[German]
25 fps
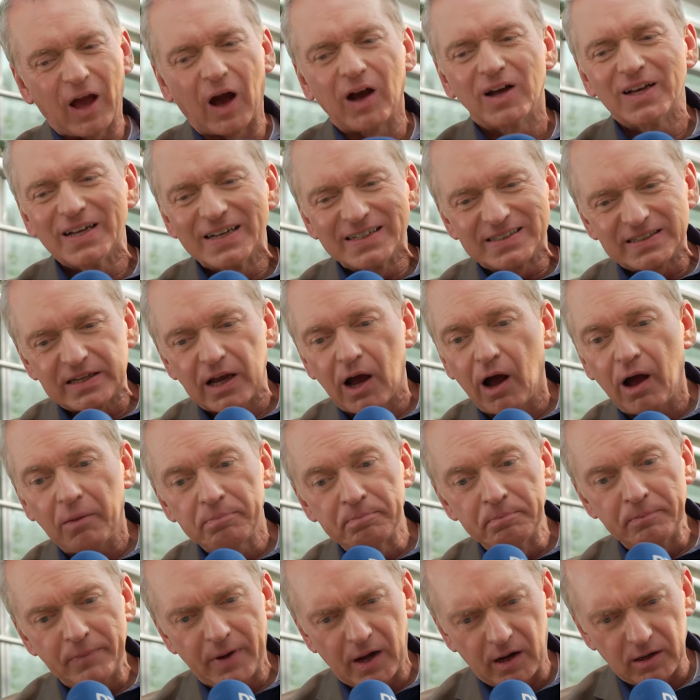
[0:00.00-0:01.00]
Ja, Sie
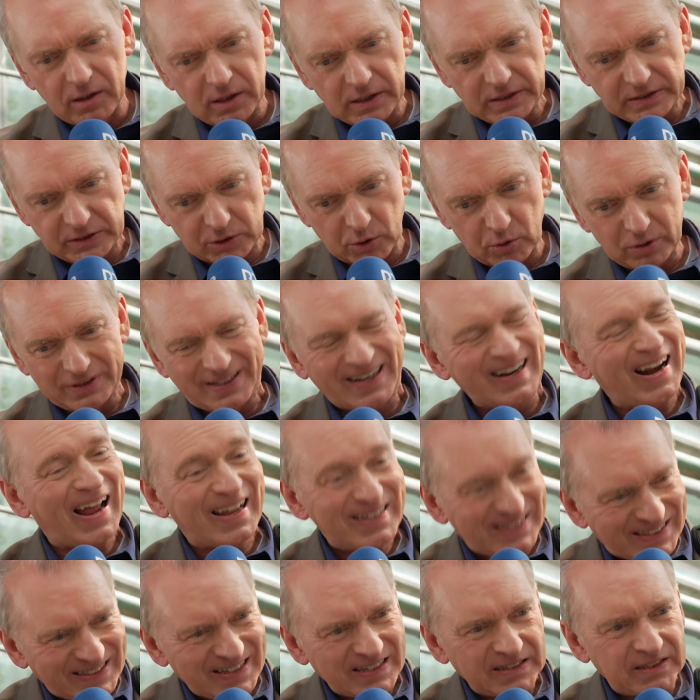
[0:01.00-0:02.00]
haben also
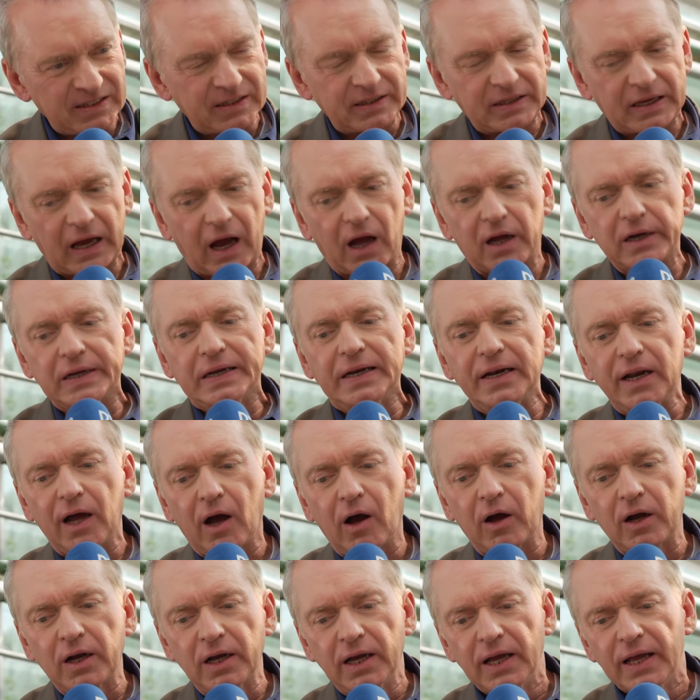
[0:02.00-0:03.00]
13 Jahre
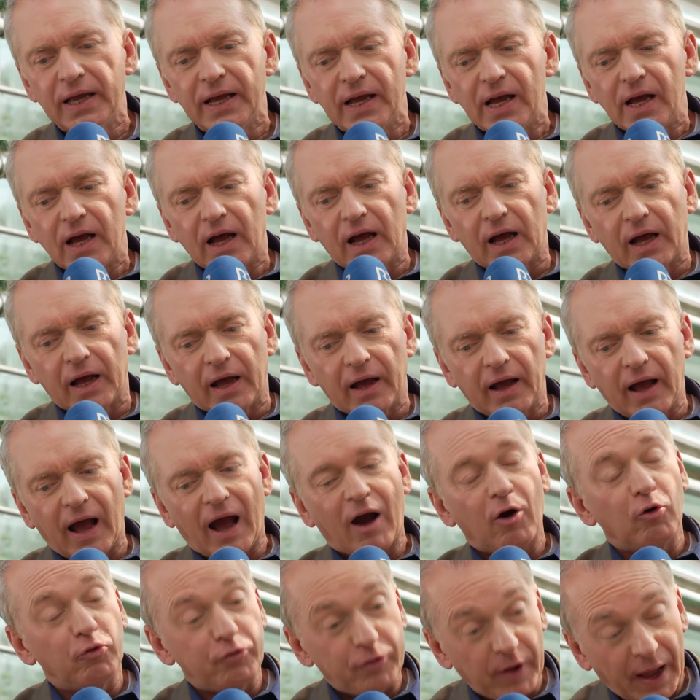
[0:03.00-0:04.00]
lang äh,
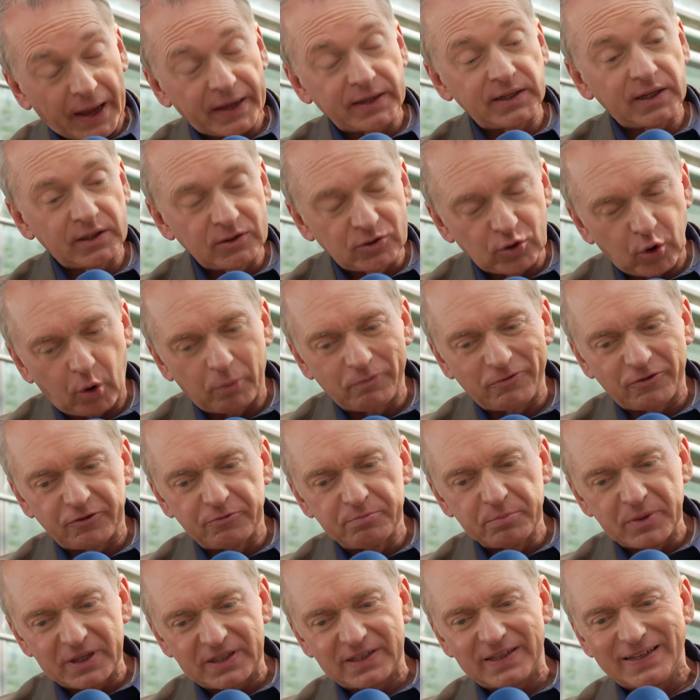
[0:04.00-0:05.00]
auf einen
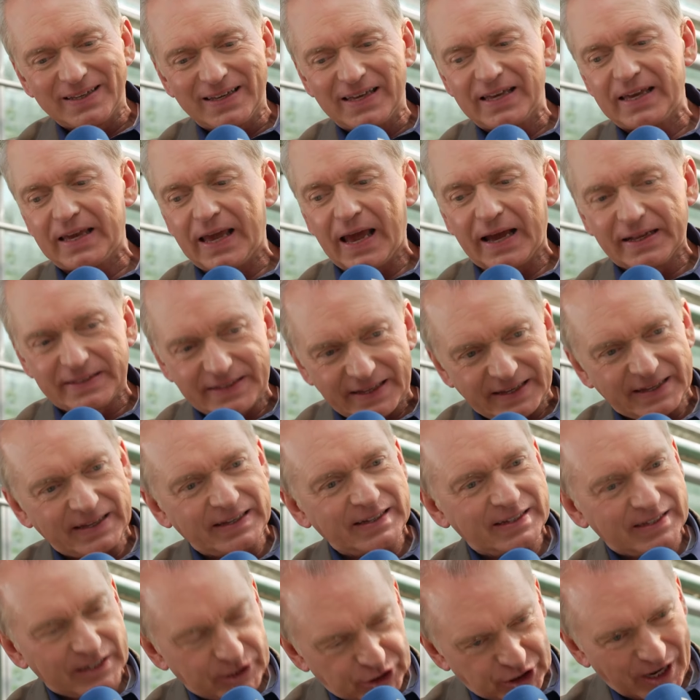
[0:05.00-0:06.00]
Topf mit Erde
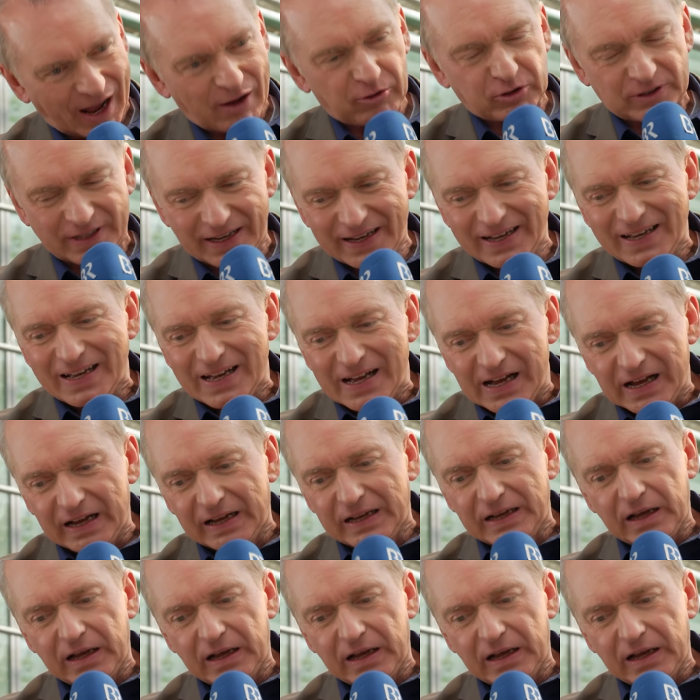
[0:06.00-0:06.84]
geschaut. Äh,